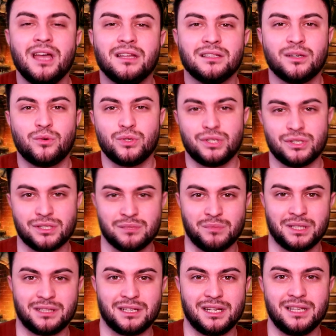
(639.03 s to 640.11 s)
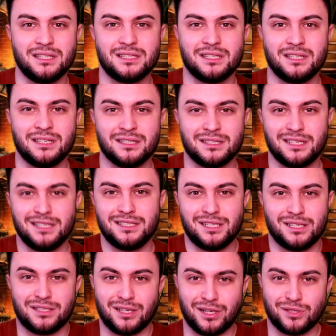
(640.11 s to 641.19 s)
Ты хочешь смотреть, и зрители
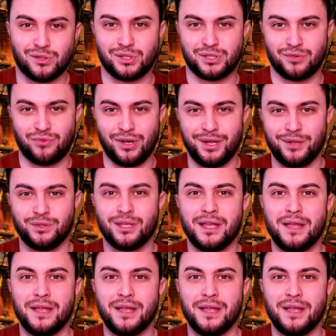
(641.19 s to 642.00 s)
сразу оживают,